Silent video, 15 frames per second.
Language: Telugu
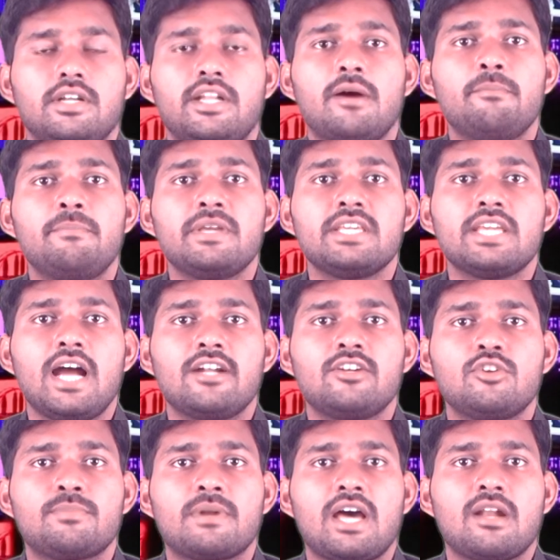డంపింగ్ యార్డ్
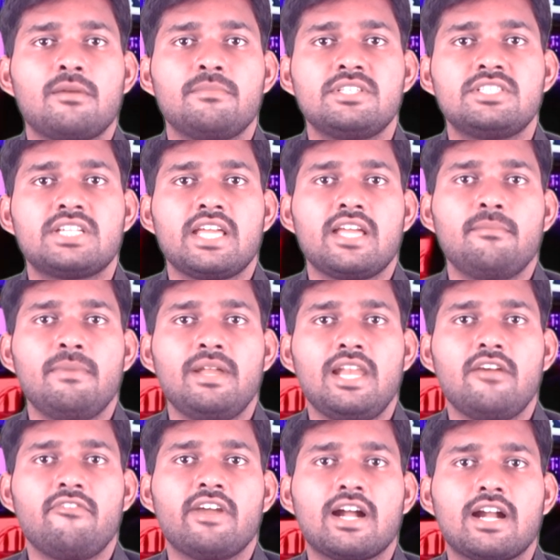ప్రారంభించిన
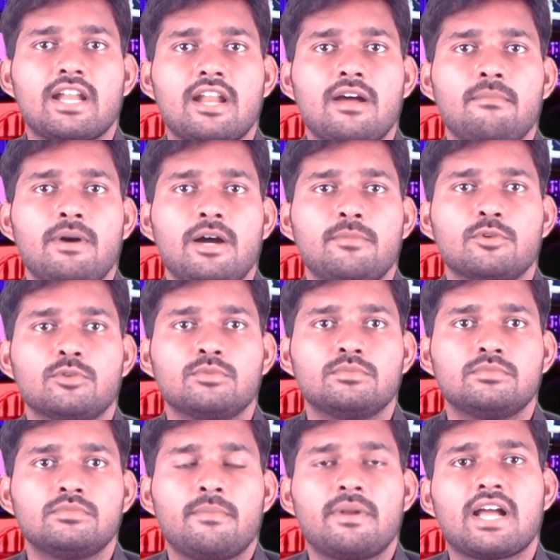ఎమ్మెల్యే వెంకటరాంబాబు
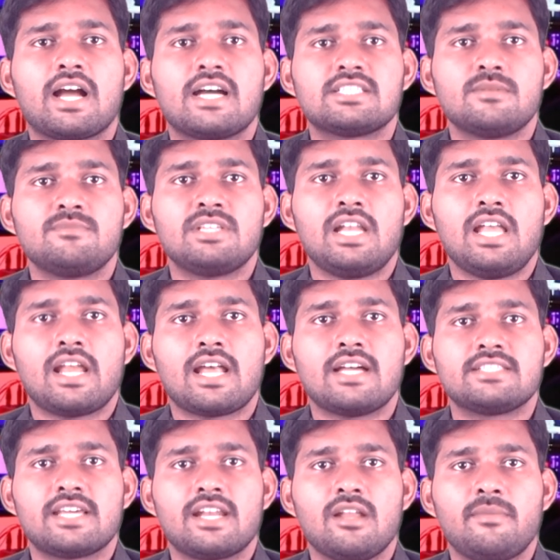ప్రకాశం జిల్లా
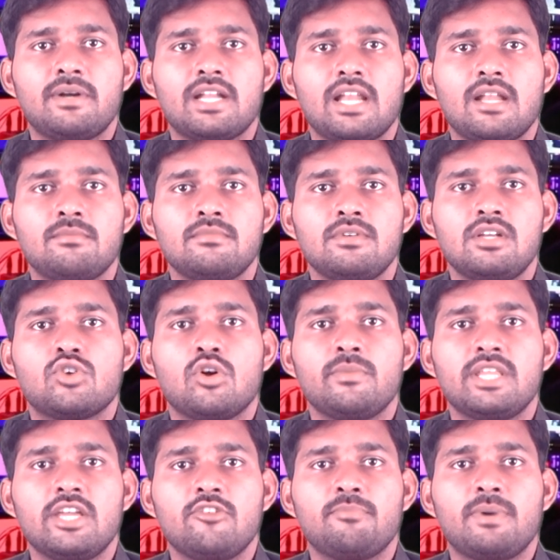రాచర్ల మండలం
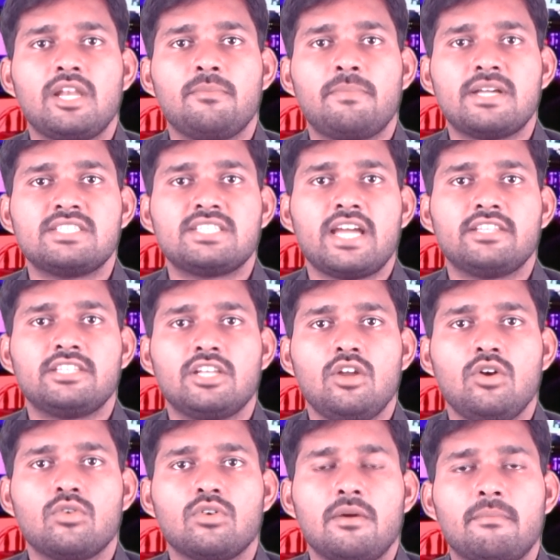సోమిదేవిపల్లి
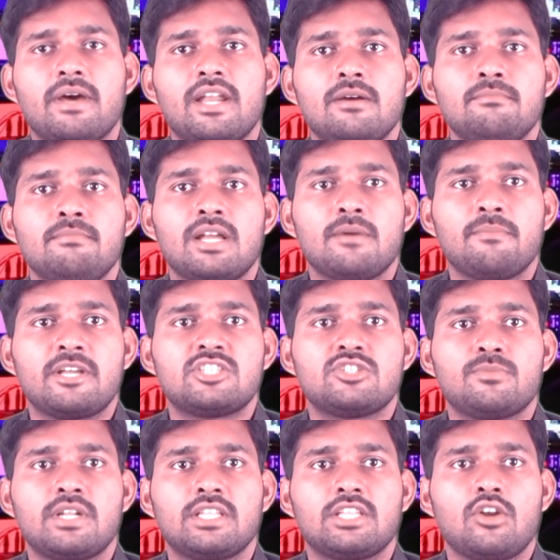పంచాయతీలో మనం మన
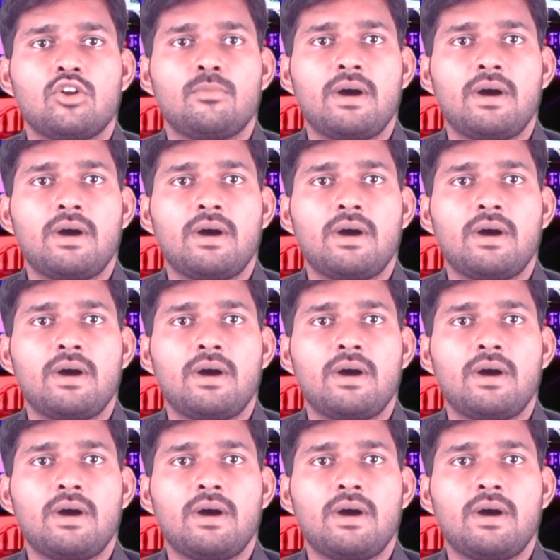పరిశుభ్రతలో